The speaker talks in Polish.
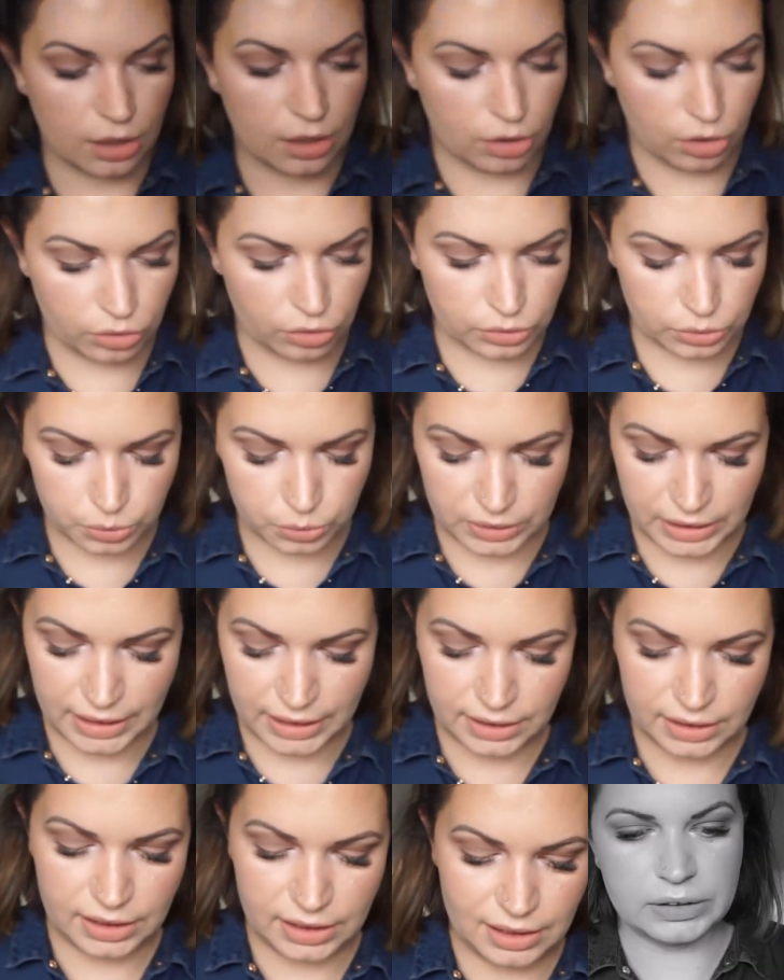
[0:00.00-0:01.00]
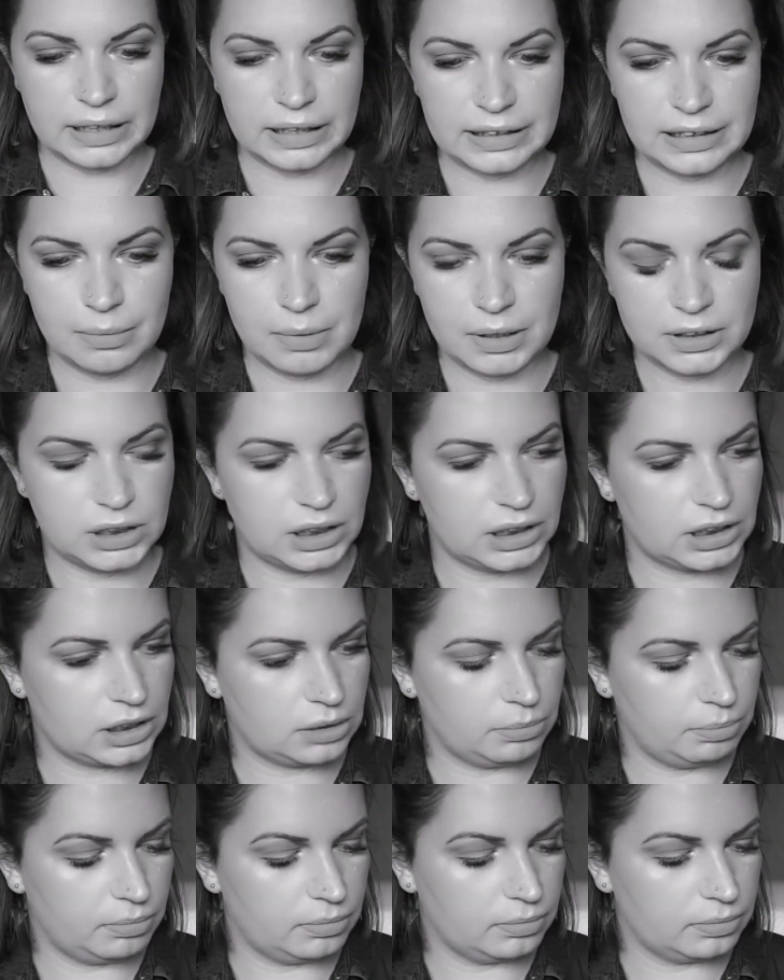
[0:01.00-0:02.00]
ląduje i ostatnia maseczka
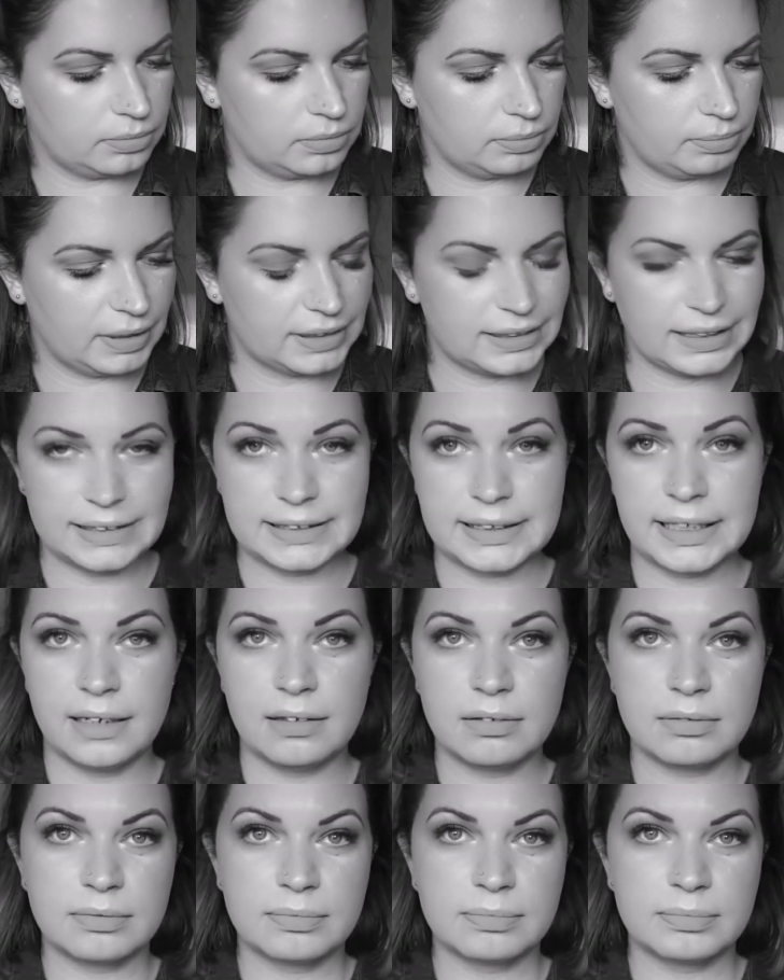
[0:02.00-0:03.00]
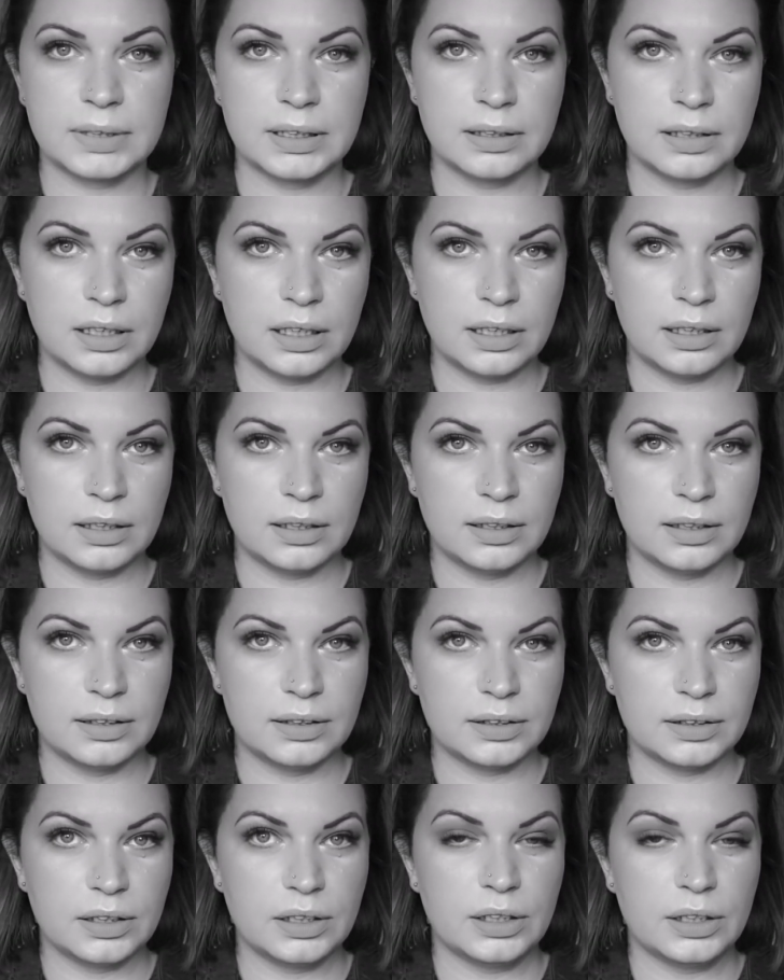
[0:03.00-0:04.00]
maseczka,
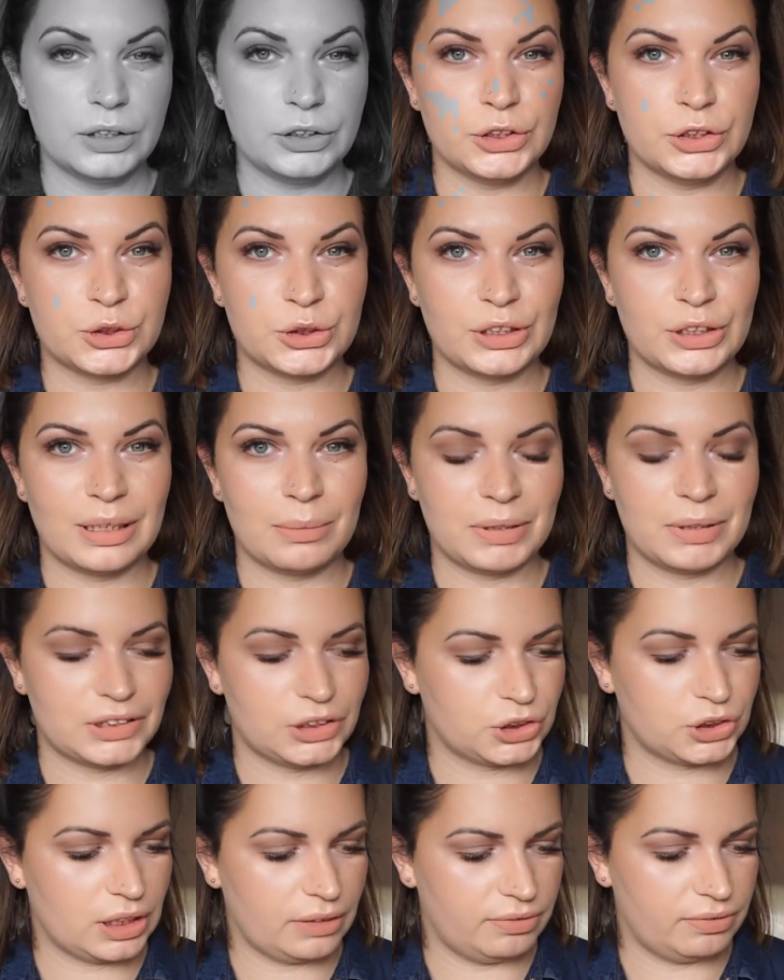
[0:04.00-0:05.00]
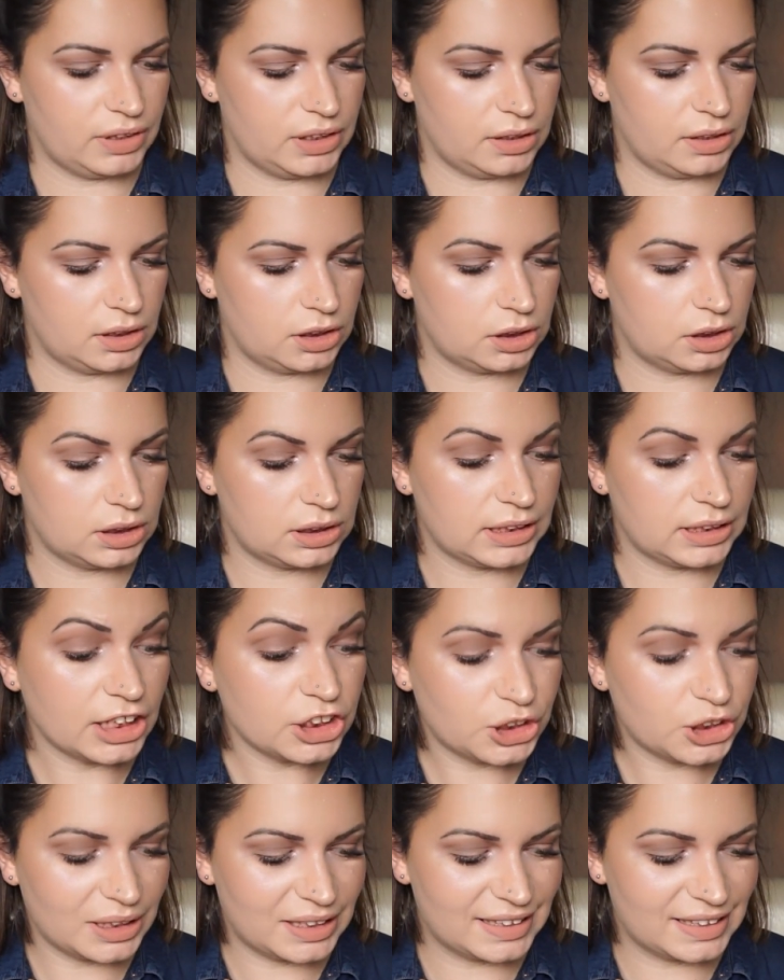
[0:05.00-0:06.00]
i jeszcze jedna maseczka w
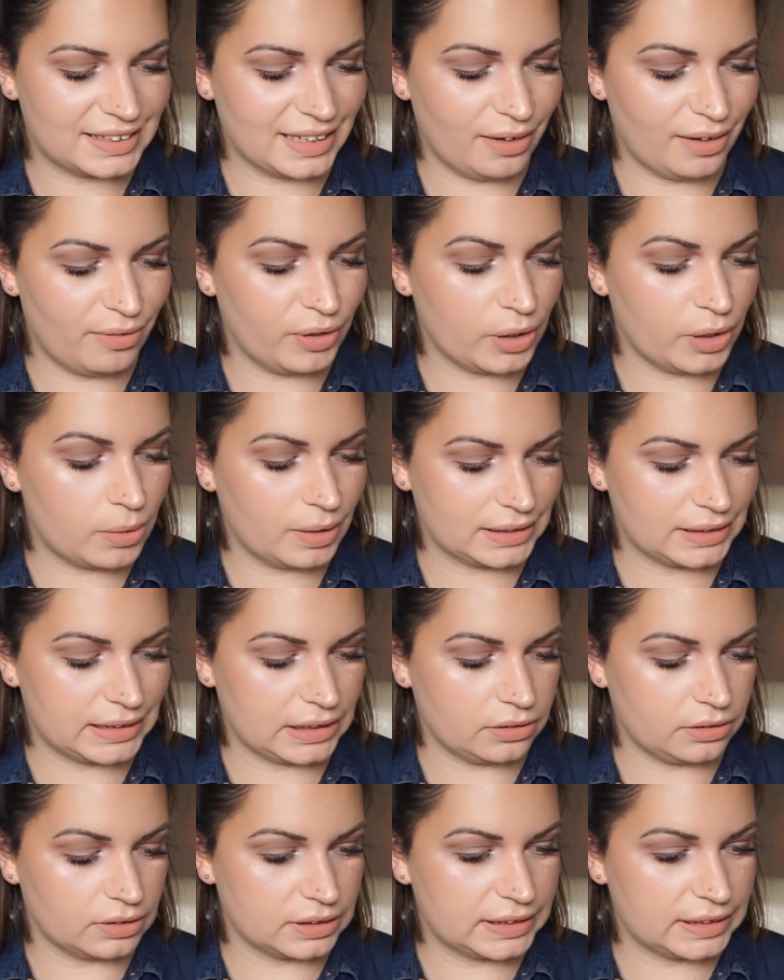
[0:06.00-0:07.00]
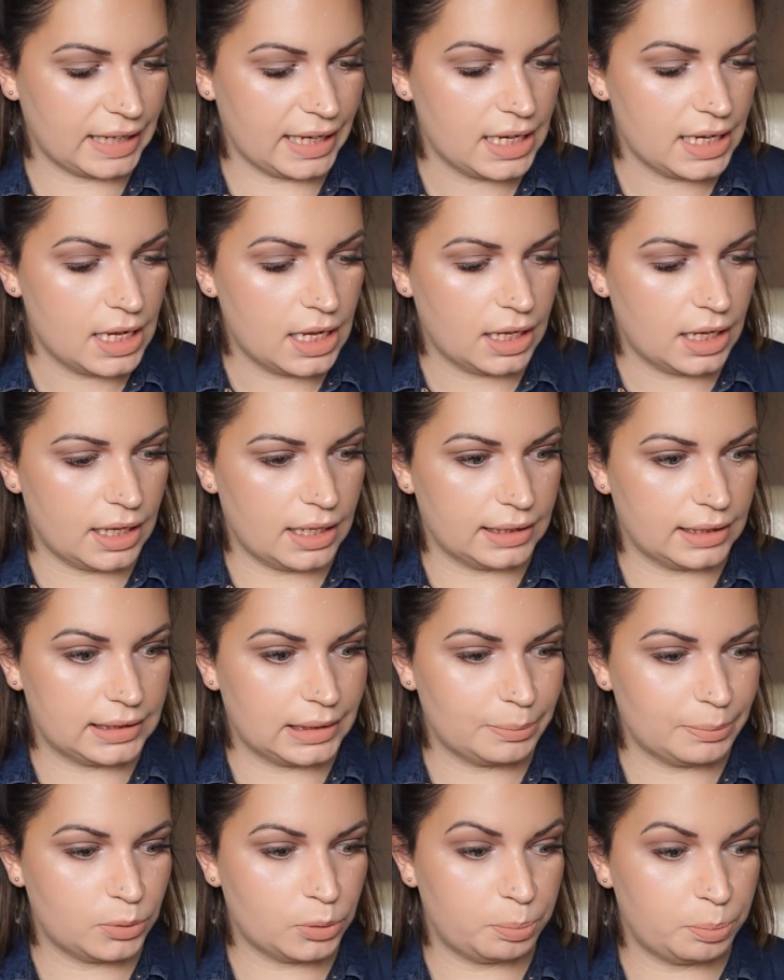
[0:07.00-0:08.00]
saszetce wygładzająca e,
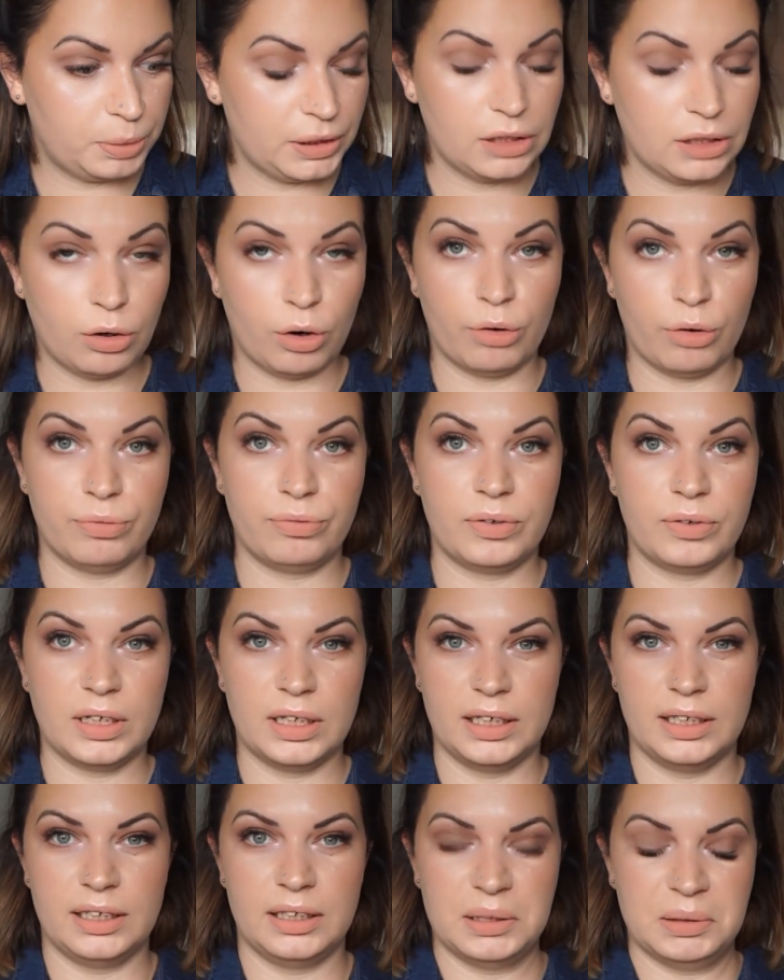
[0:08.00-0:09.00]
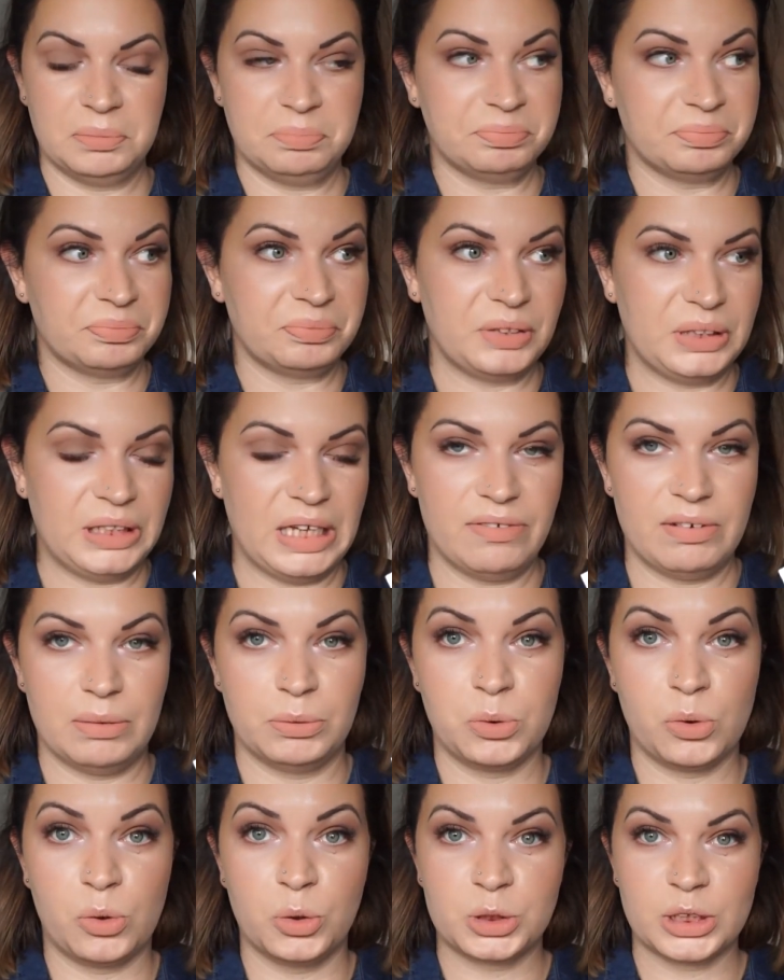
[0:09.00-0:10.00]
typu Peel Off. Nie
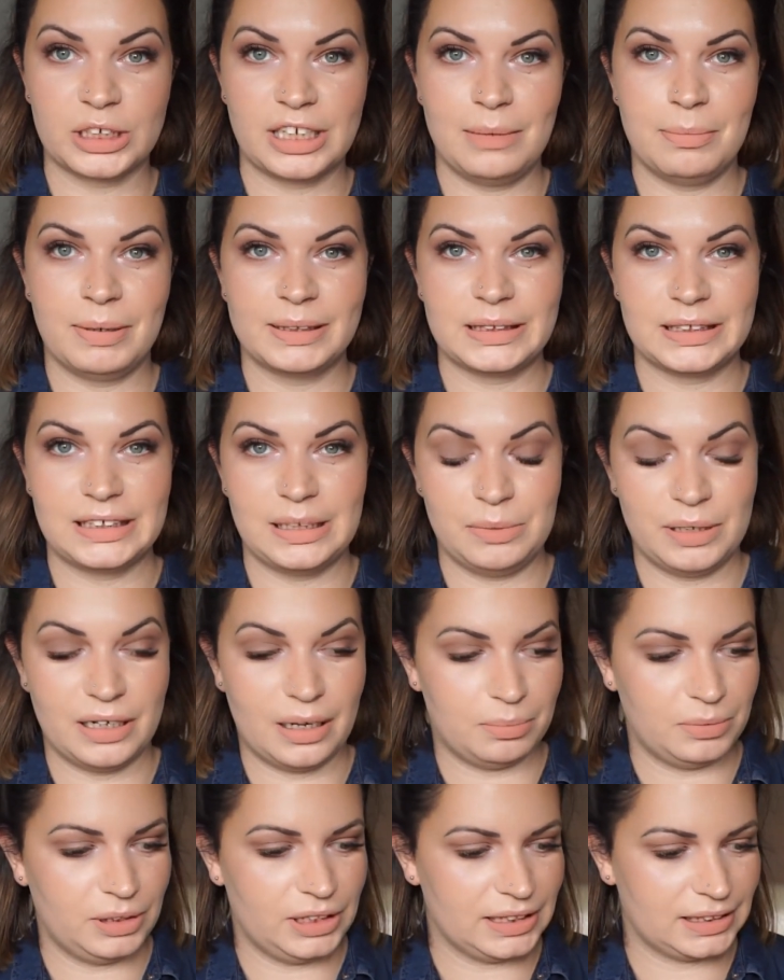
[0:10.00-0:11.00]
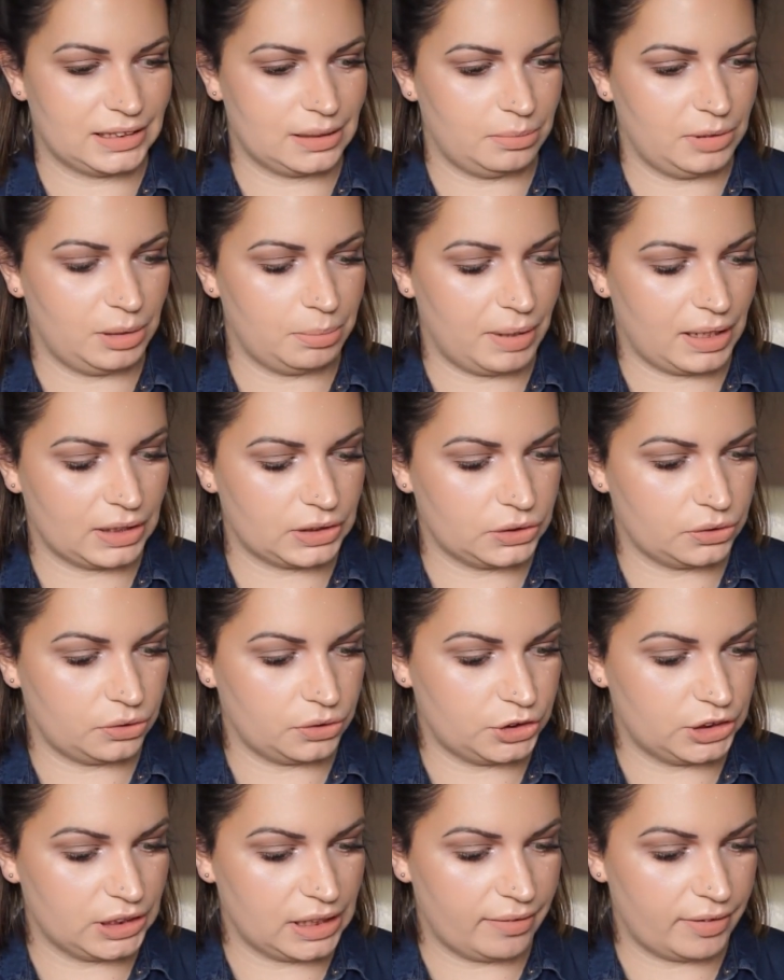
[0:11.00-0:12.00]
wiem, długo już takich masek nie miałam i jestem jej
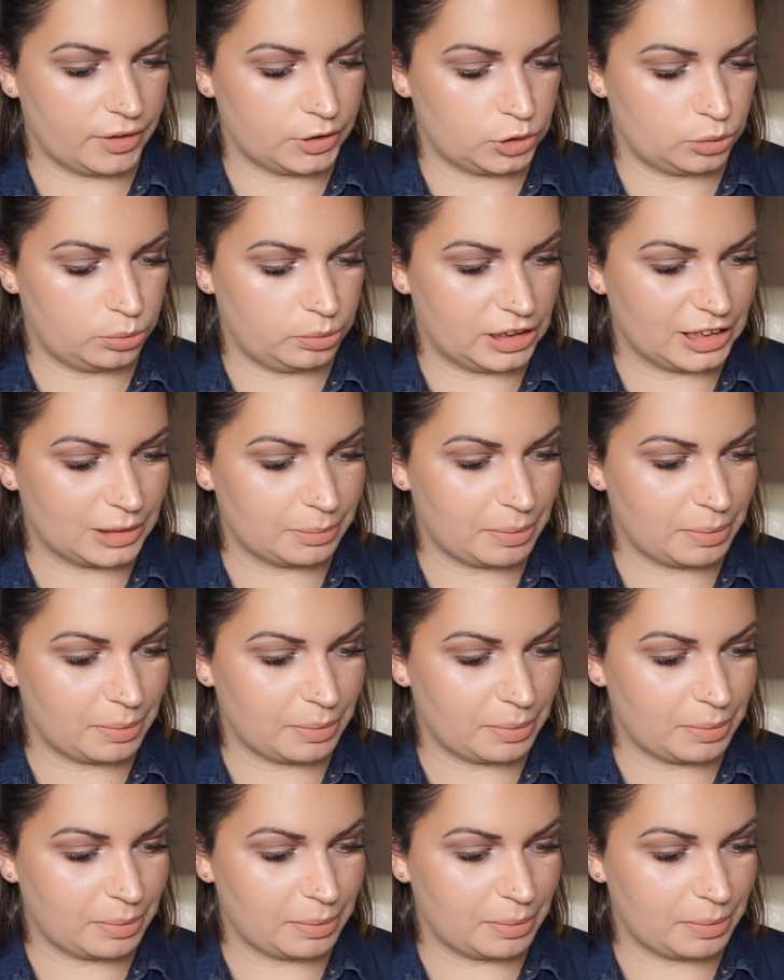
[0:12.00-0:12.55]
bardzo ciekawa, jak się u mnie